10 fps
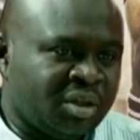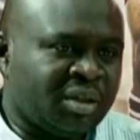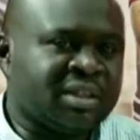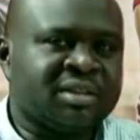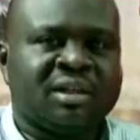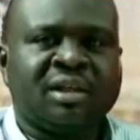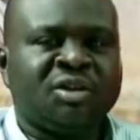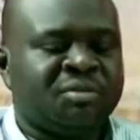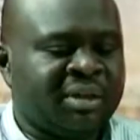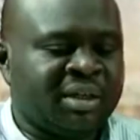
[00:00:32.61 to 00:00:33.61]
خاصه
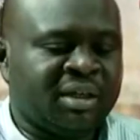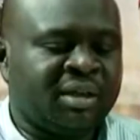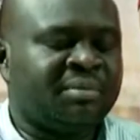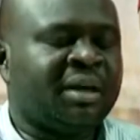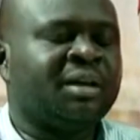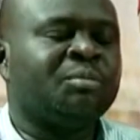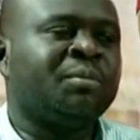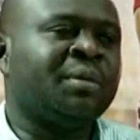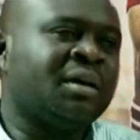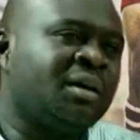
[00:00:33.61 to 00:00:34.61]
اليوم حيقيب عن
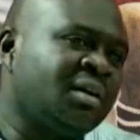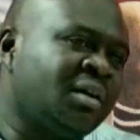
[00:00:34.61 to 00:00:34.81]
المباراه